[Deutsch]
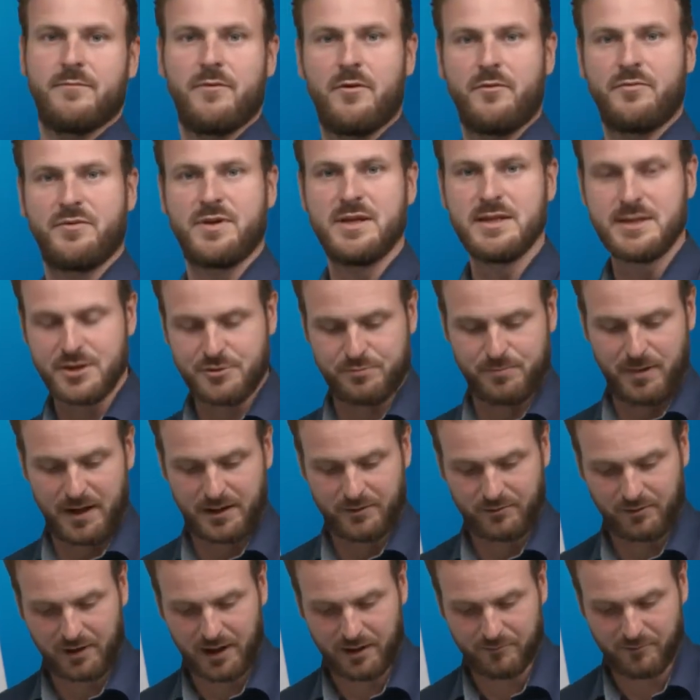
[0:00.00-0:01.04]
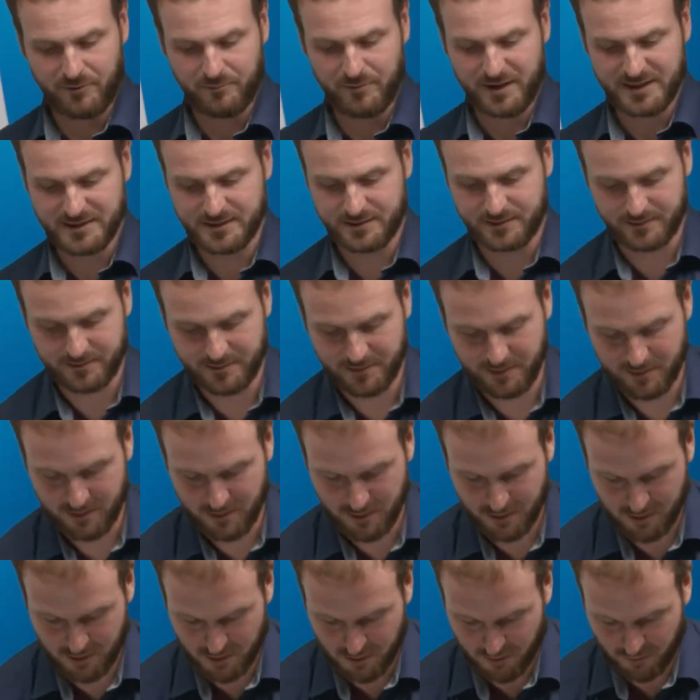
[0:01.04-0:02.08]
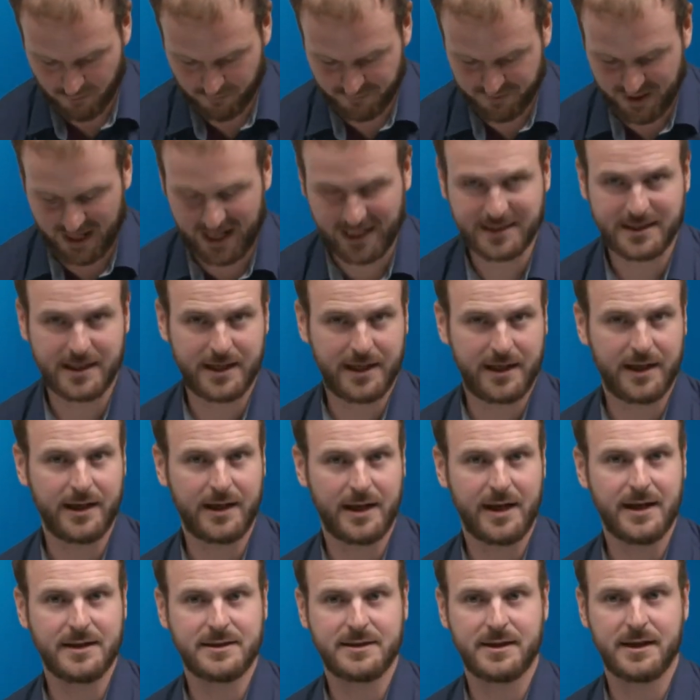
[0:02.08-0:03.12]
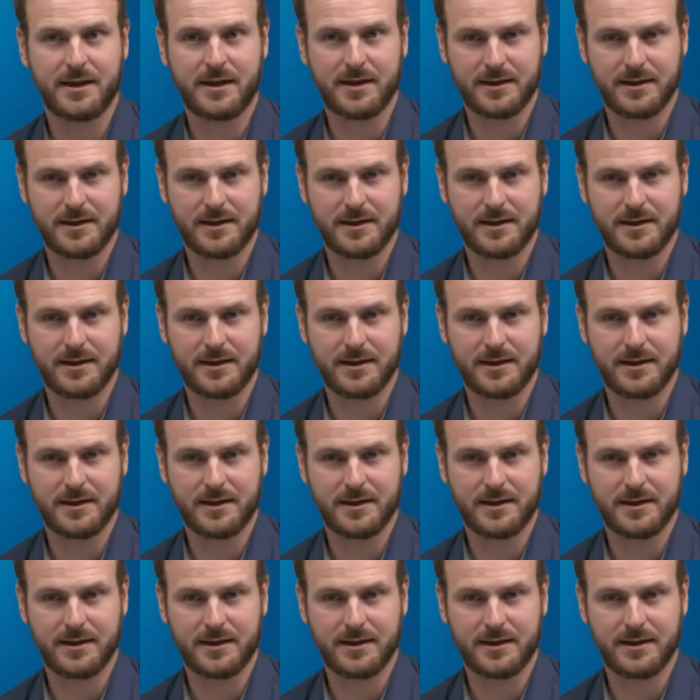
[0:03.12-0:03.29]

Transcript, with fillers: Und diese Spannung kann man messen. Und tatsächlich lässt sich